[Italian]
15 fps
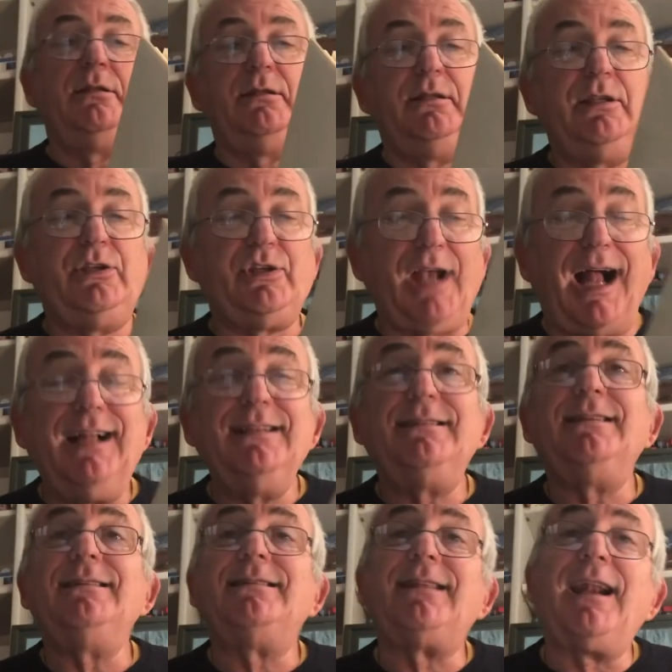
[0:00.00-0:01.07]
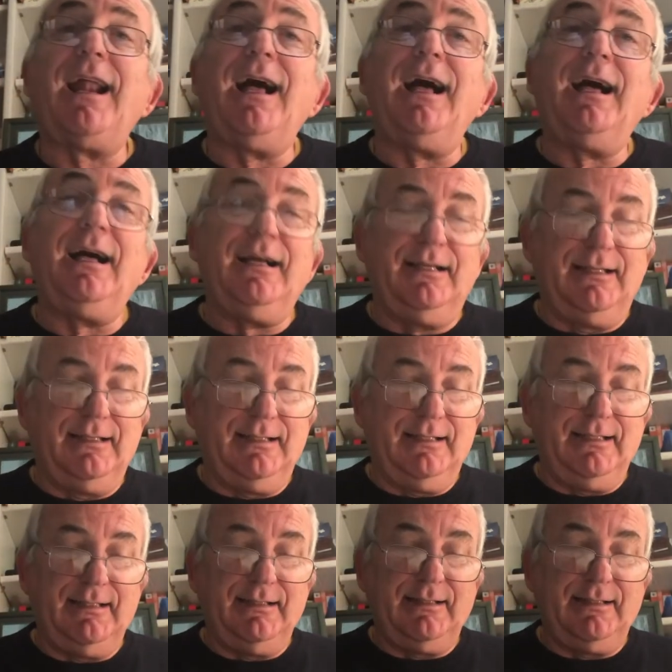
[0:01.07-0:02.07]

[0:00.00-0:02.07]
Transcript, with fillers: di salti tra eh,